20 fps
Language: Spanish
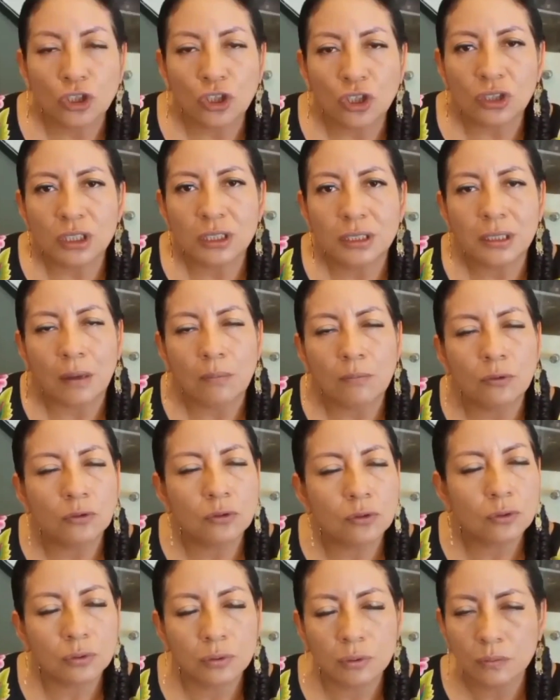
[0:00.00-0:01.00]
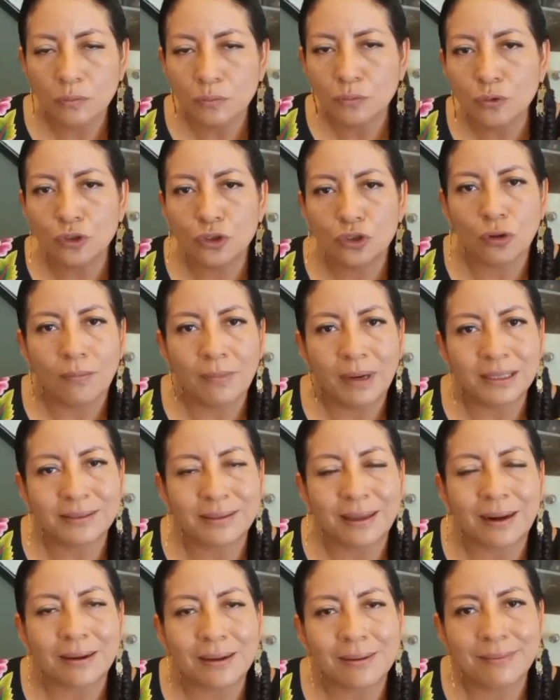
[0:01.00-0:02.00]
Nosotros estamos mucho
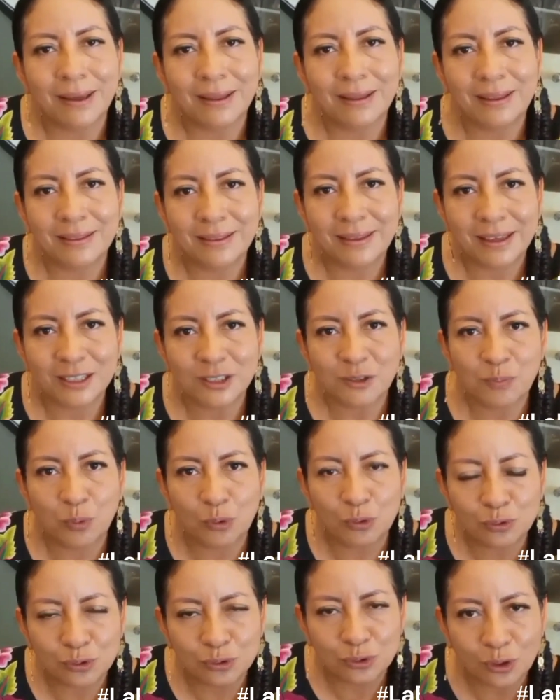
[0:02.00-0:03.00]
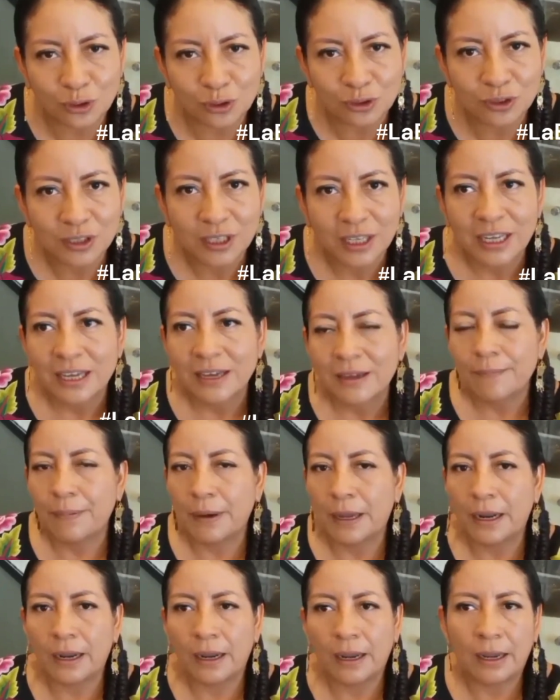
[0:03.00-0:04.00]
más arriba de 10 puntos.
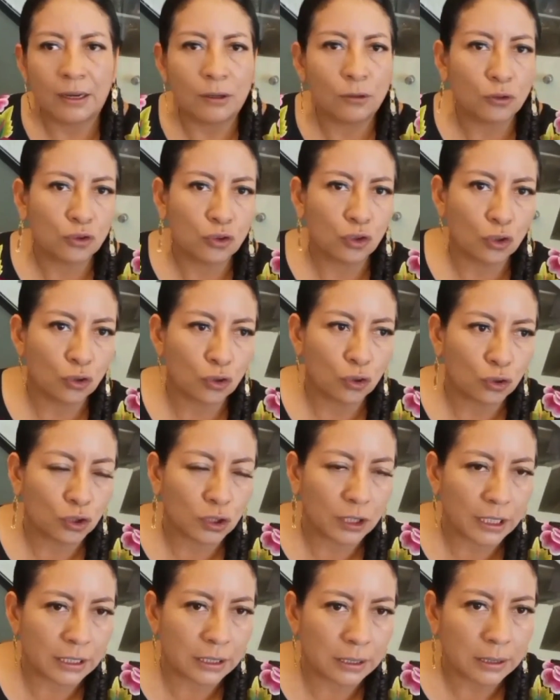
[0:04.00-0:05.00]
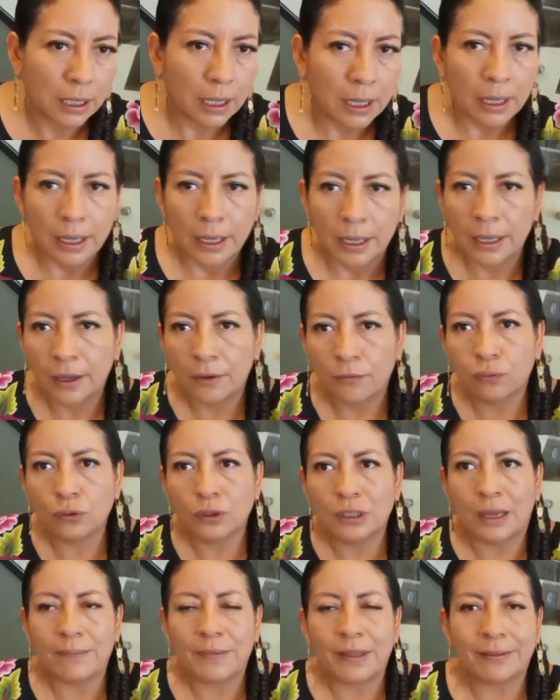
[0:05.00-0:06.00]
Para nosotros es eh,
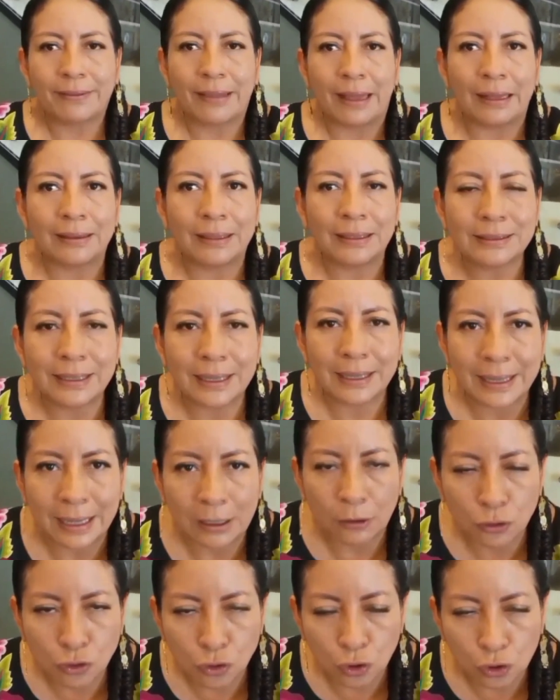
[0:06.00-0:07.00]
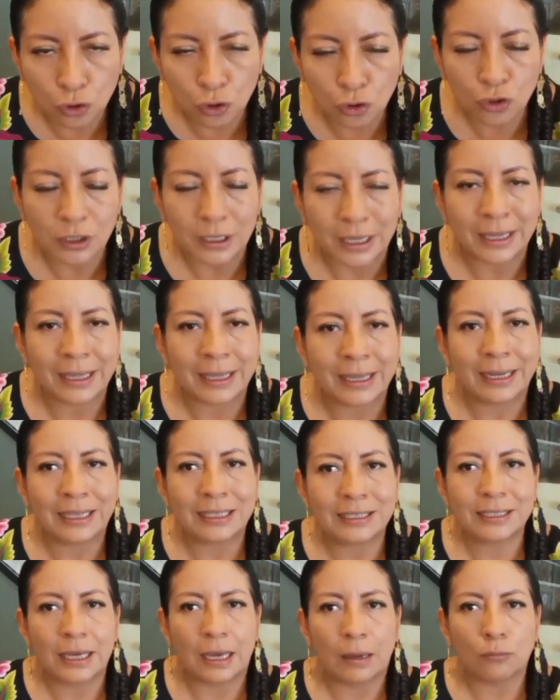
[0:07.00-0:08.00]
fundamental desde que nosotros
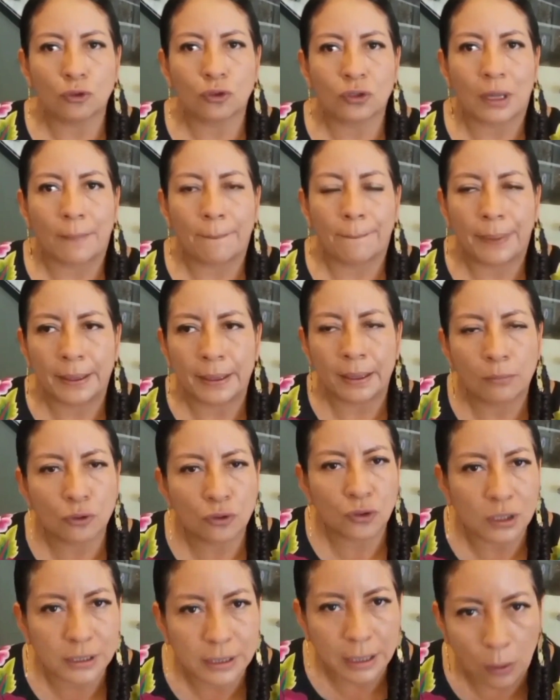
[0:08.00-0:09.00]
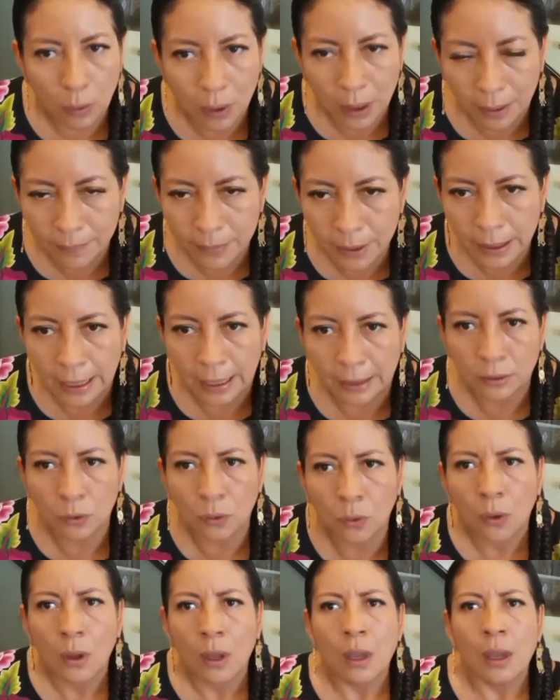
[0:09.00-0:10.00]
iniciamos campaña, hemos estado
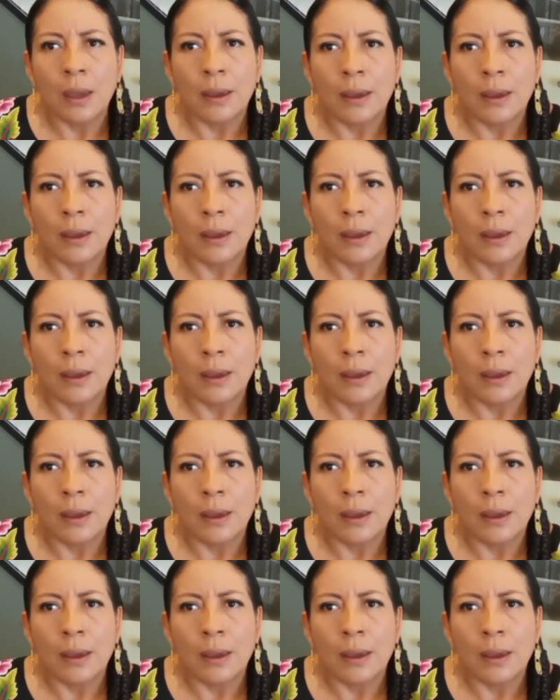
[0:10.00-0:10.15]
caminando,